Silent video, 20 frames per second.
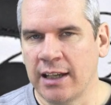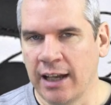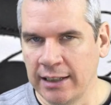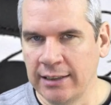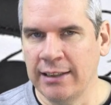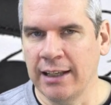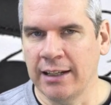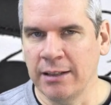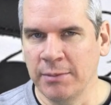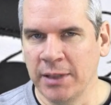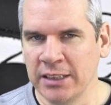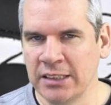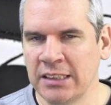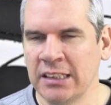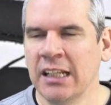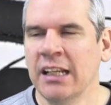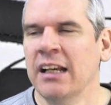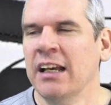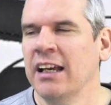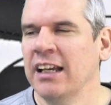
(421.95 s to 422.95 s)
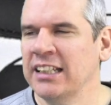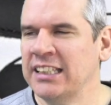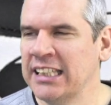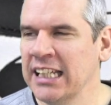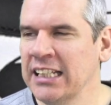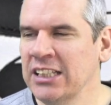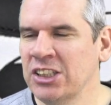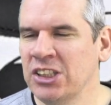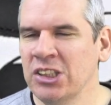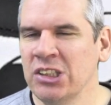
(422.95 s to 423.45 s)
書いてあります。
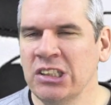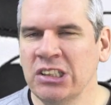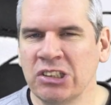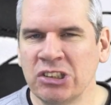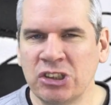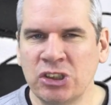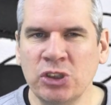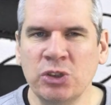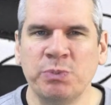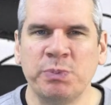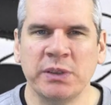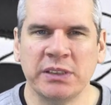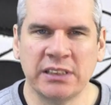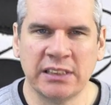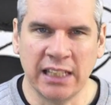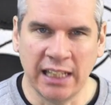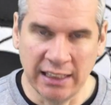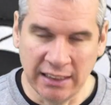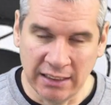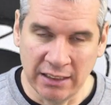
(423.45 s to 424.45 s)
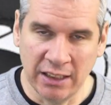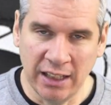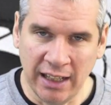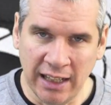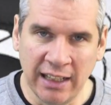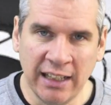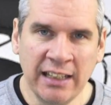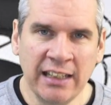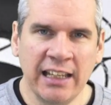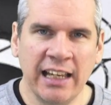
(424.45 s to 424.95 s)
先週のスーパースタン
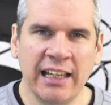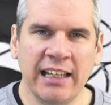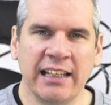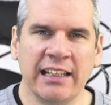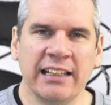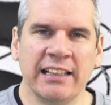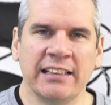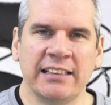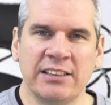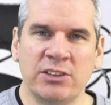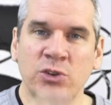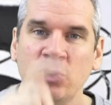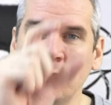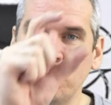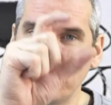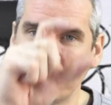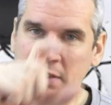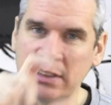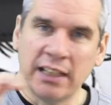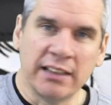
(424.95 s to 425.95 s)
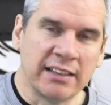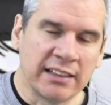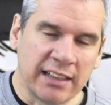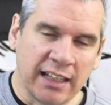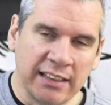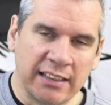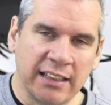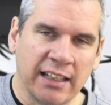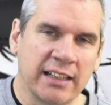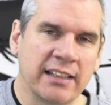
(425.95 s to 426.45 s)
が、スーパースタンと書
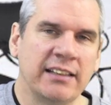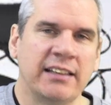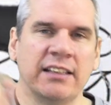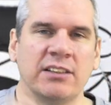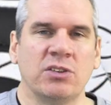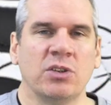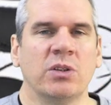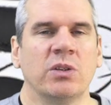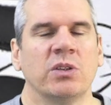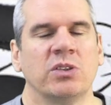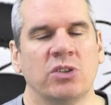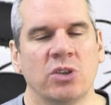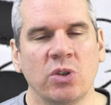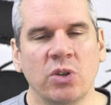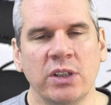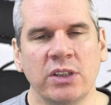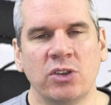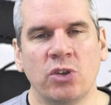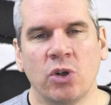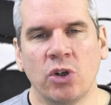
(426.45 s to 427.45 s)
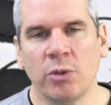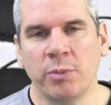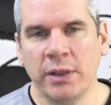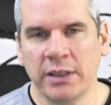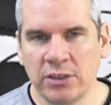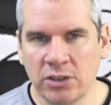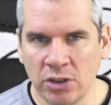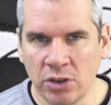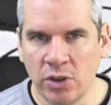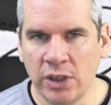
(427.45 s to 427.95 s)
いてあって、それはすごい特
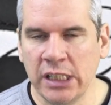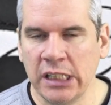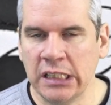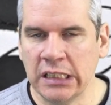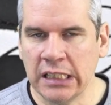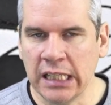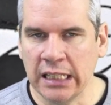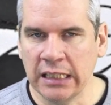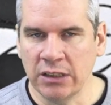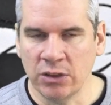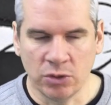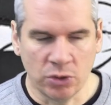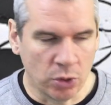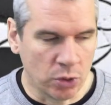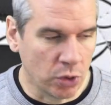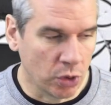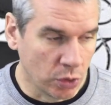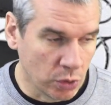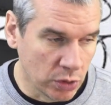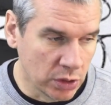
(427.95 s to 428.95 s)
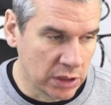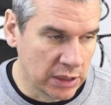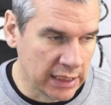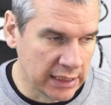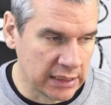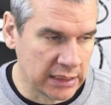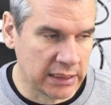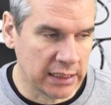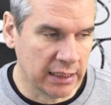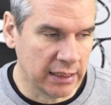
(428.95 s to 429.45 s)
別の一点のところで
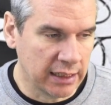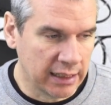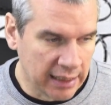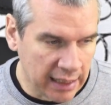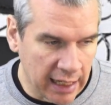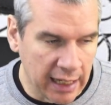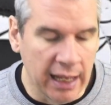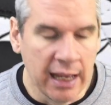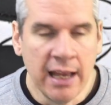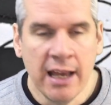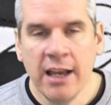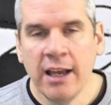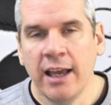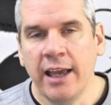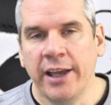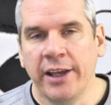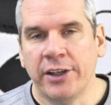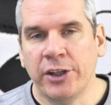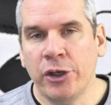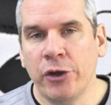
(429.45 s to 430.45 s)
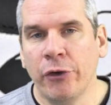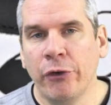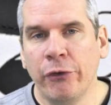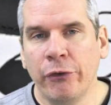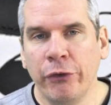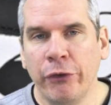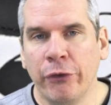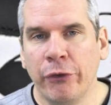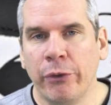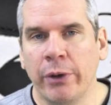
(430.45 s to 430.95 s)
したが、今日
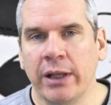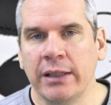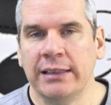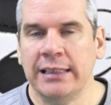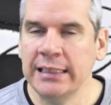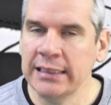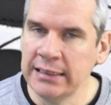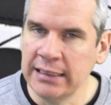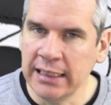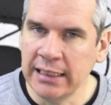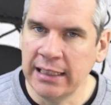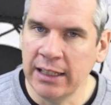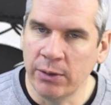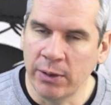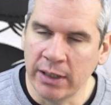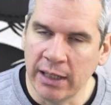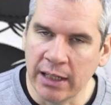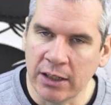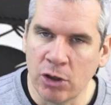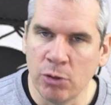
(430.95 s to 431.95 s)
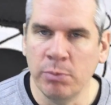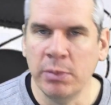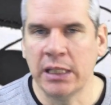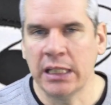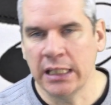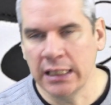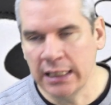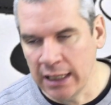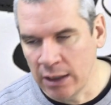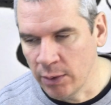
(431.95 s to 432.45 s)
のはディズニーではなく、
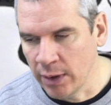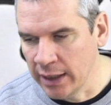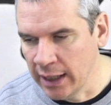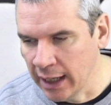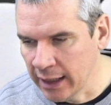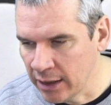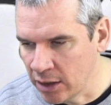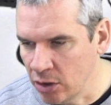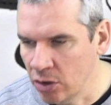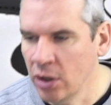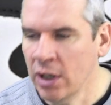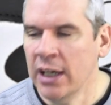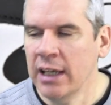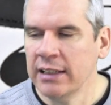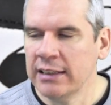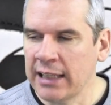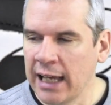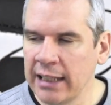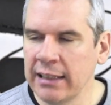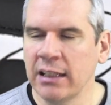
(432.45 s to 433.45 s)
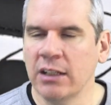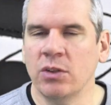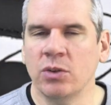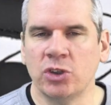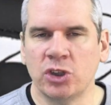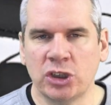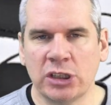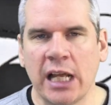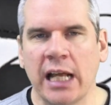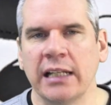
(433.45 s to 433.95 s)
ミキではなく、ただの
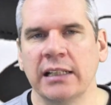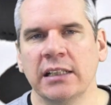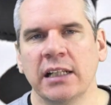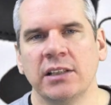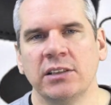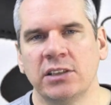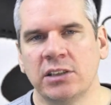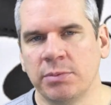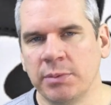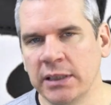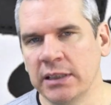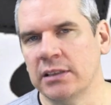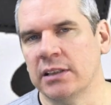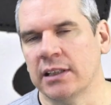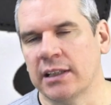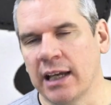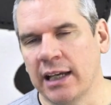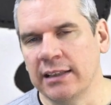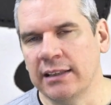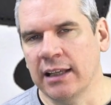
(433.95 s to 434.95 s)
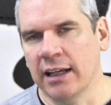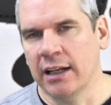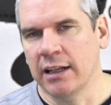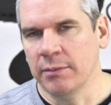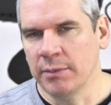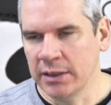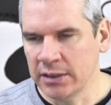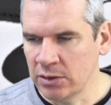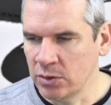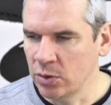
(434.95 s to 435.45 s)
スタン・スミスと書いてあり
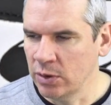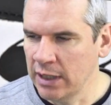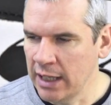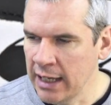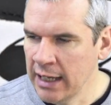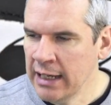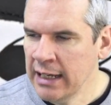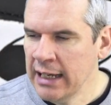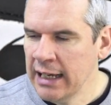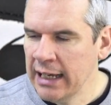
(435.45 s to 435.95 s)
ますので、